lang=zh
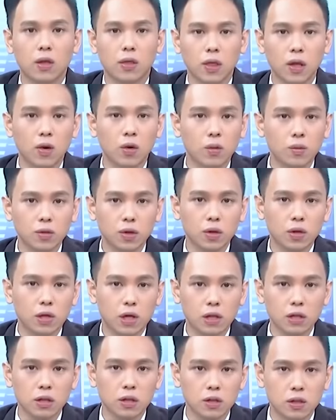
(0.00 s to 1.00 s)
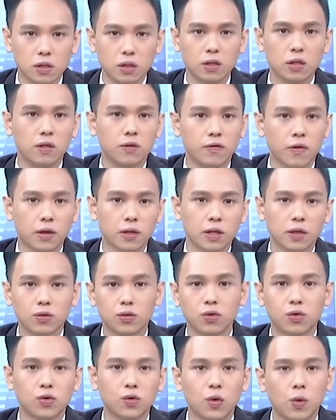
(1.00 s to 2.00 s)
那我们就跟着资金的方向
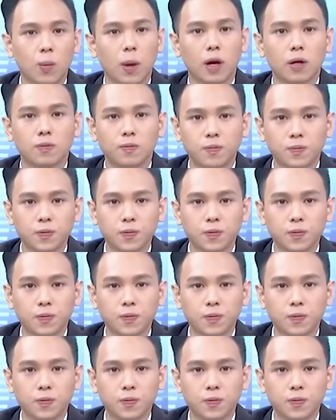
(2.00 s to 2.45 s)
去做嘛。